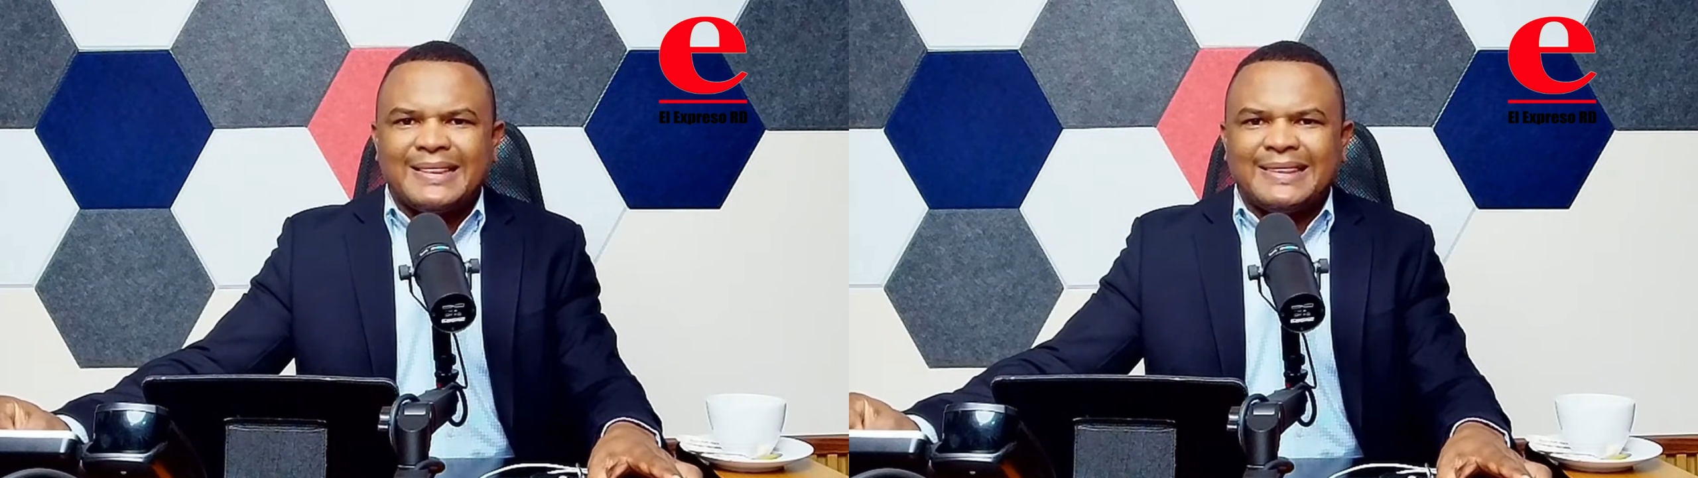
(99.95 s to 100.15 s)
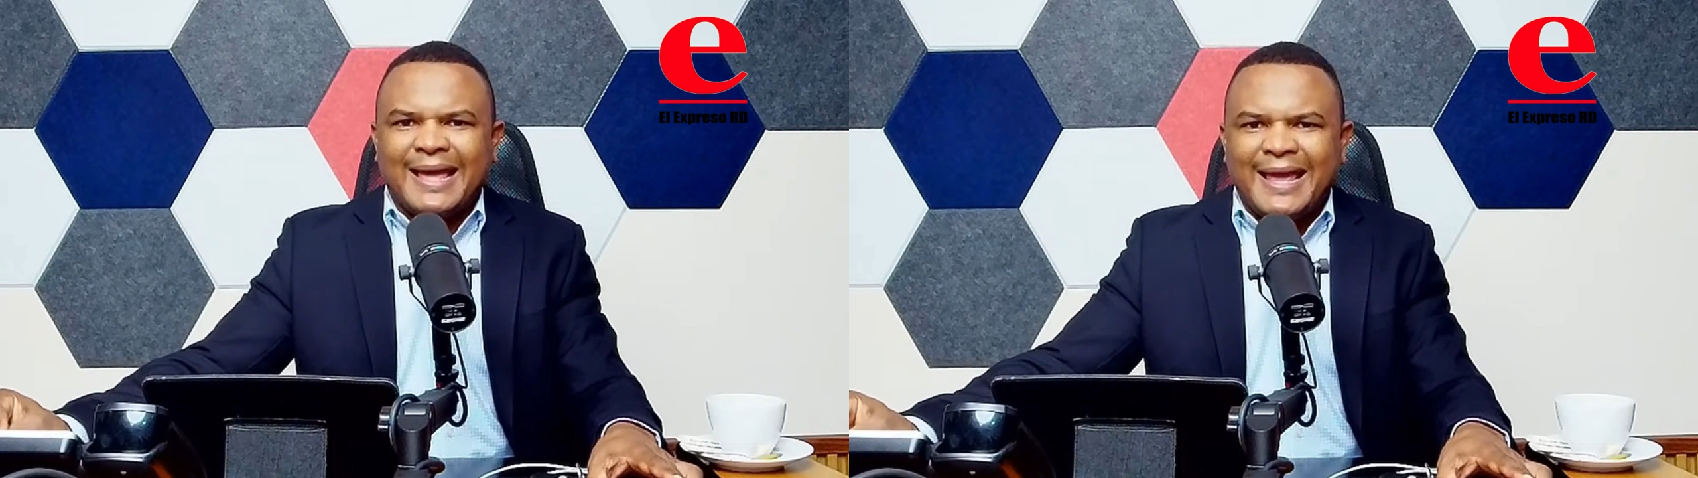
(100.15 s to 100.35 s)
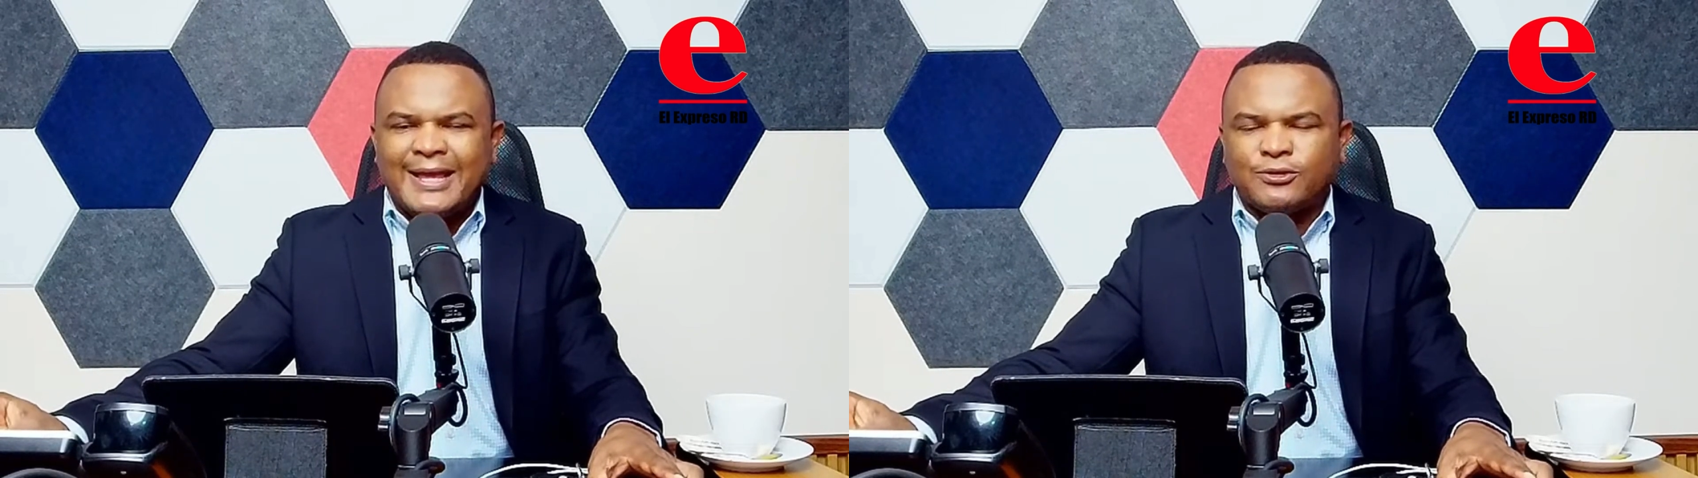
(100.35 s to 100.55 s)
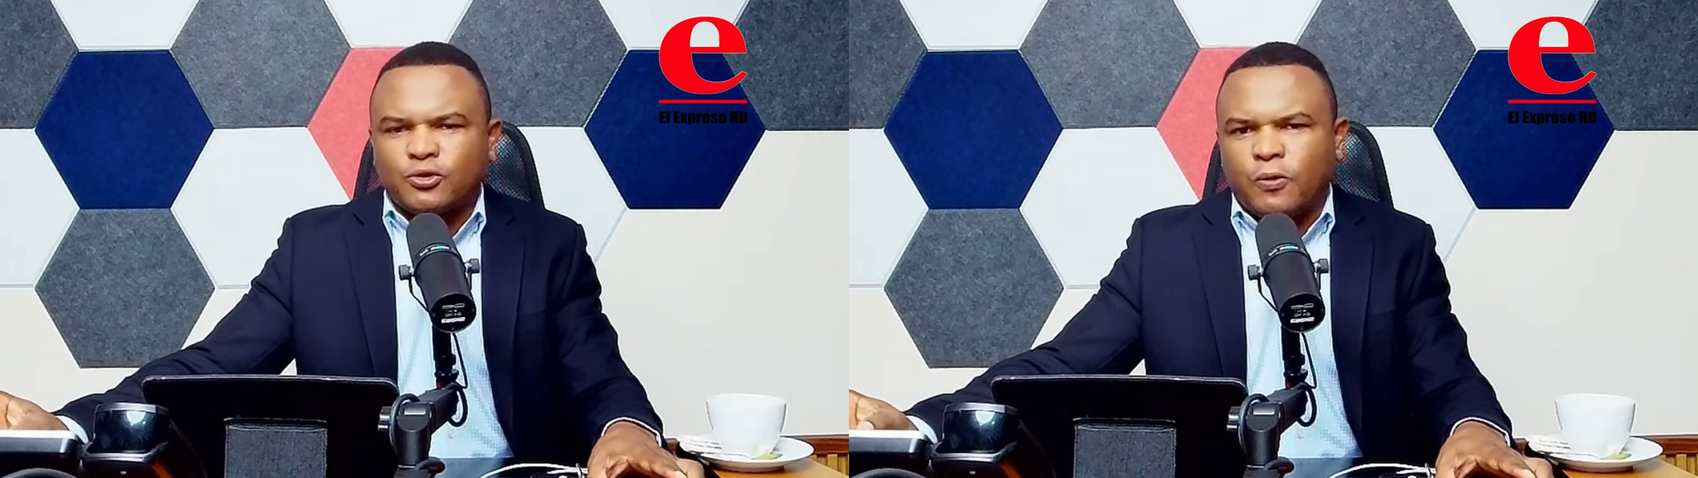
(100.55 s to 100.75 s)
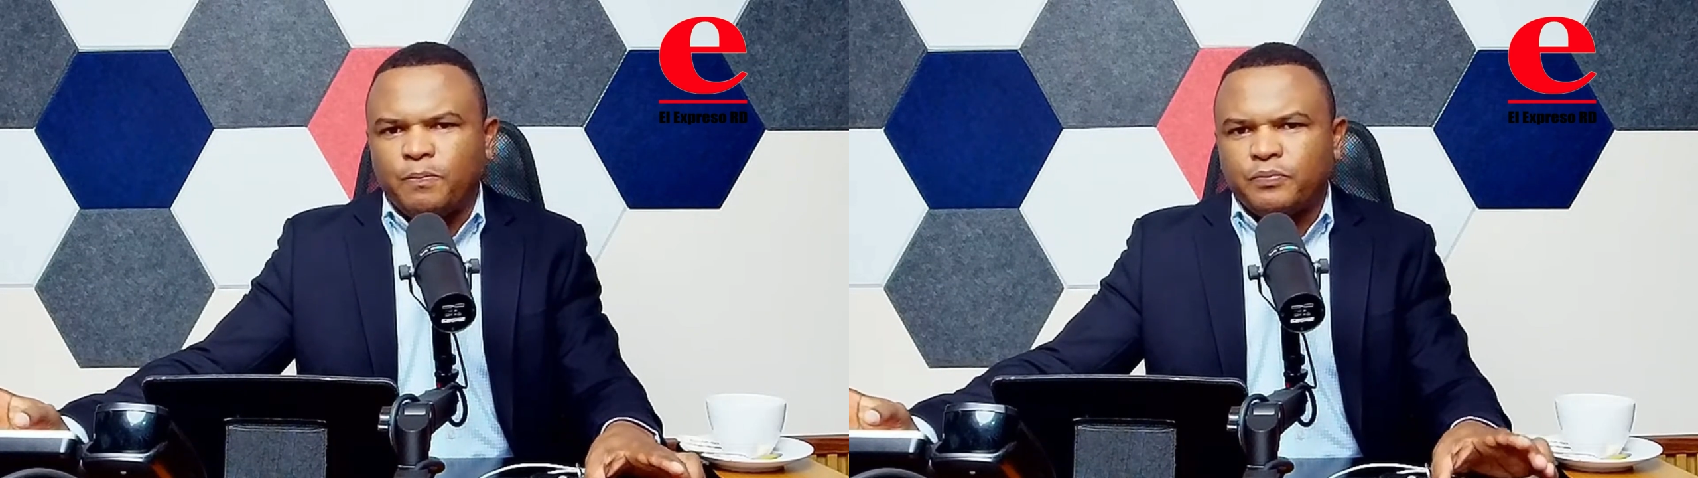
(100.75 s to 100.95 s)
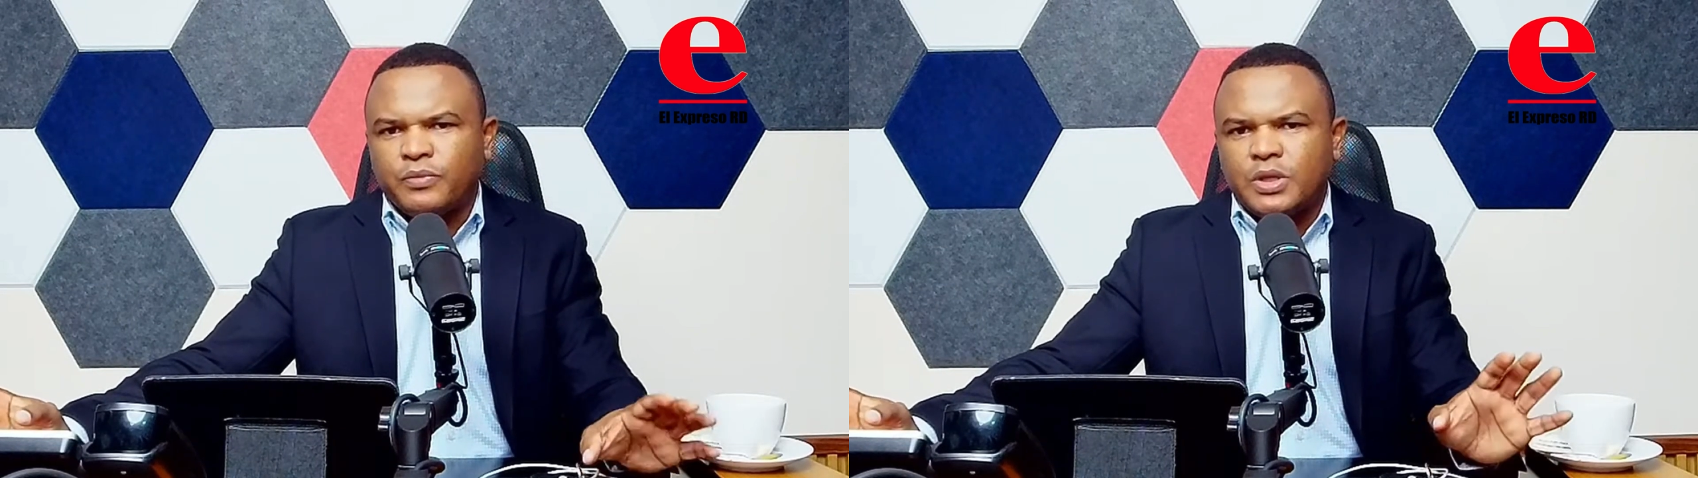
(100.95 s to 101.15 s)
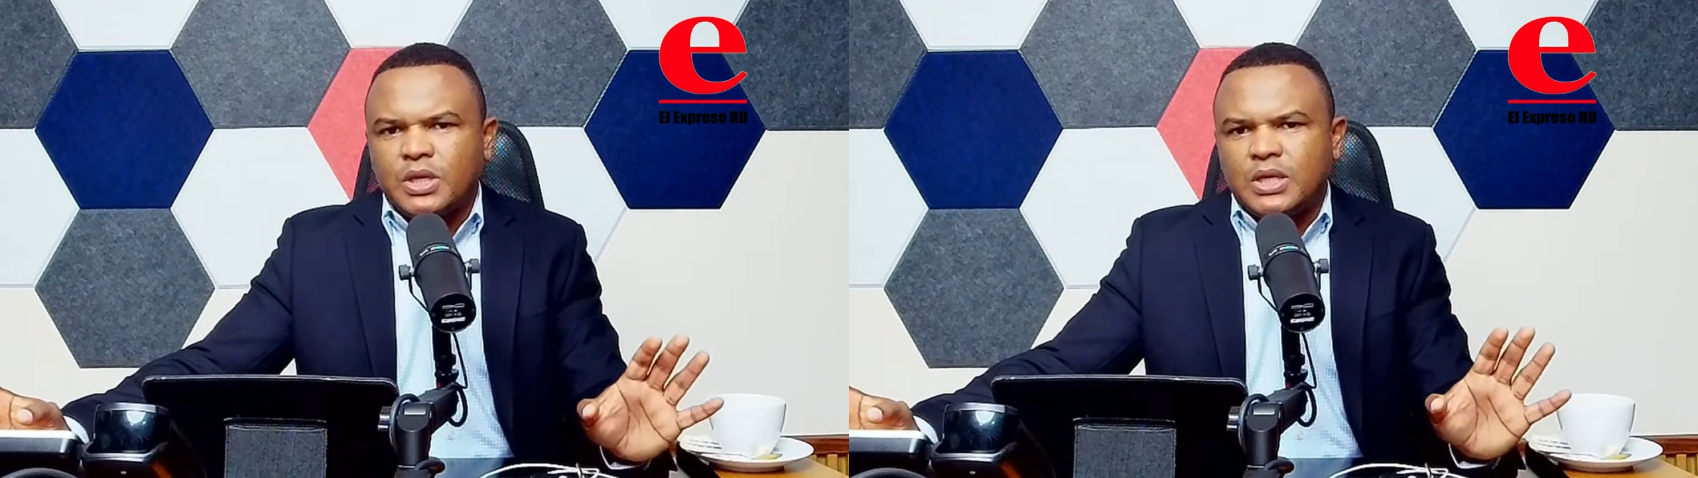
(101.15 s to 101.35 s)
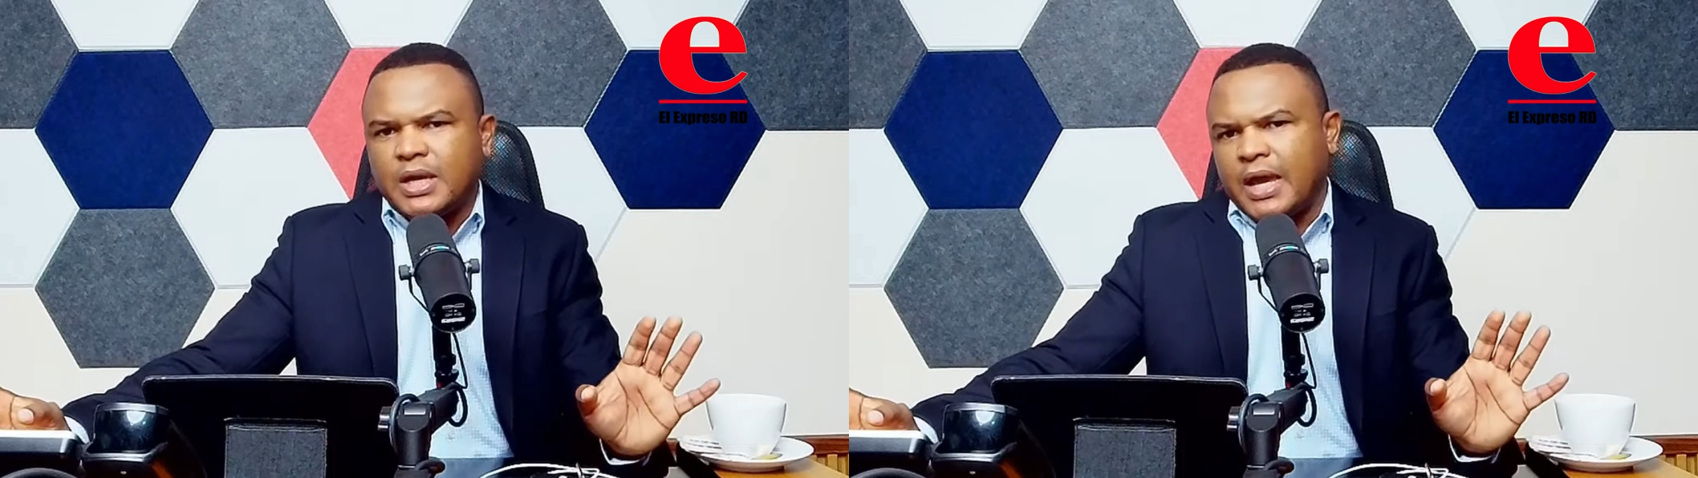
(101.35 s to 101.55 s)
de eso
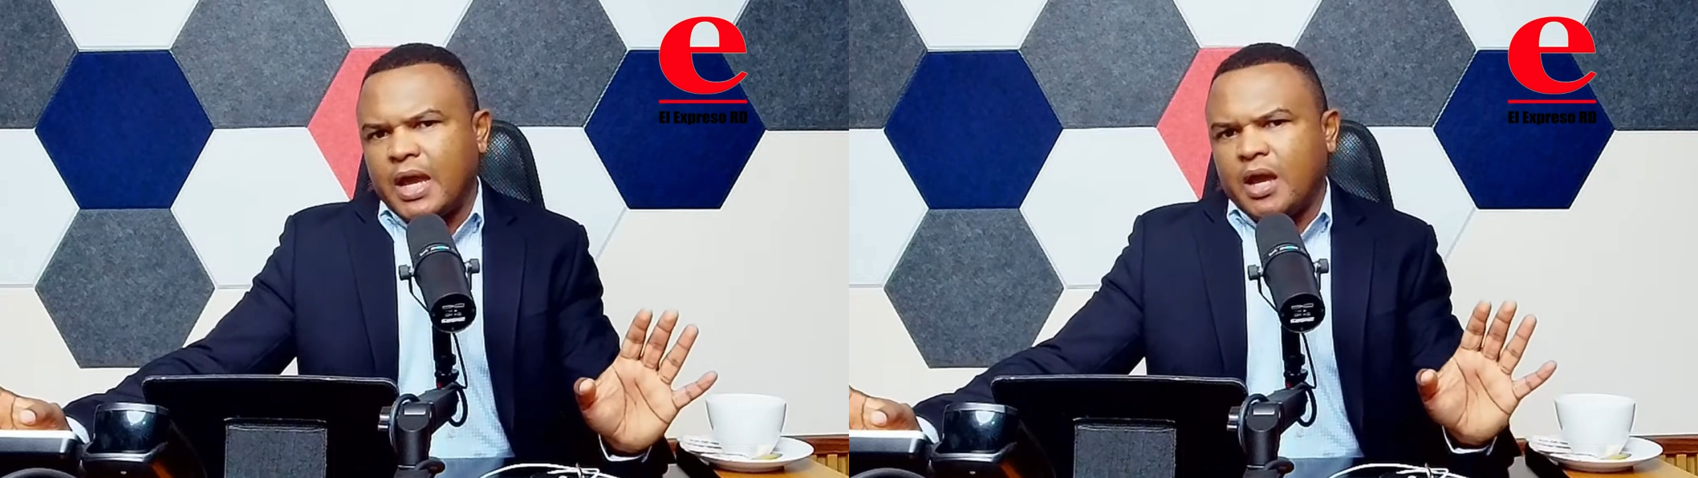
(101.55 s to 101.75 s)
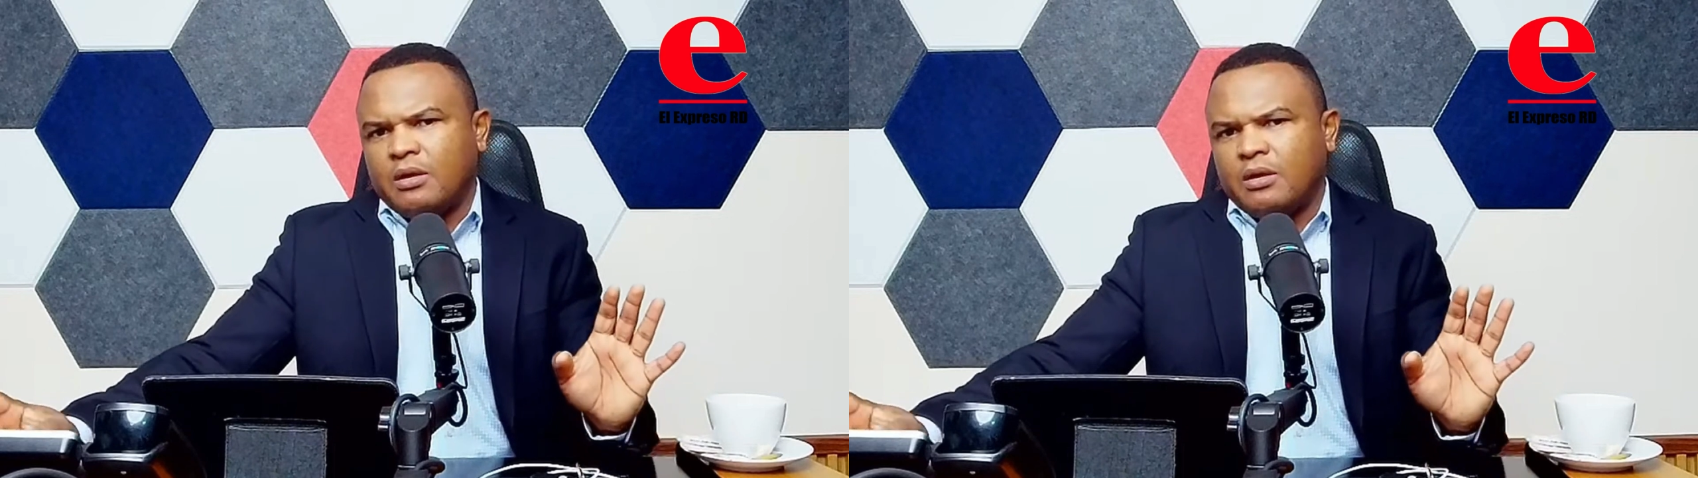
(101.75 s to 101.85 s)
y que